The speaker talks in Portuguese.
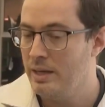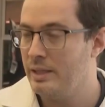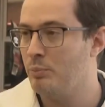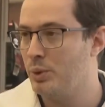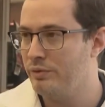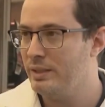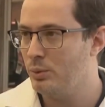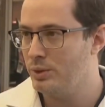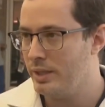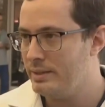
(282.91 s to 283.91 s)
que
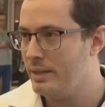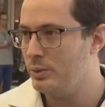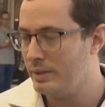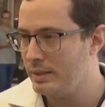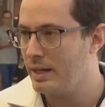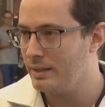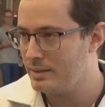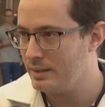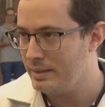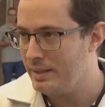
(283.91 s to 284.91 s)
porventura já estejam
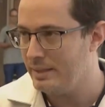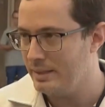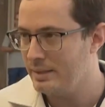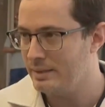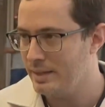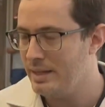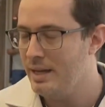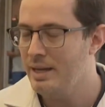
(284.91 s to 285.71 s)
internadas aqui. Né?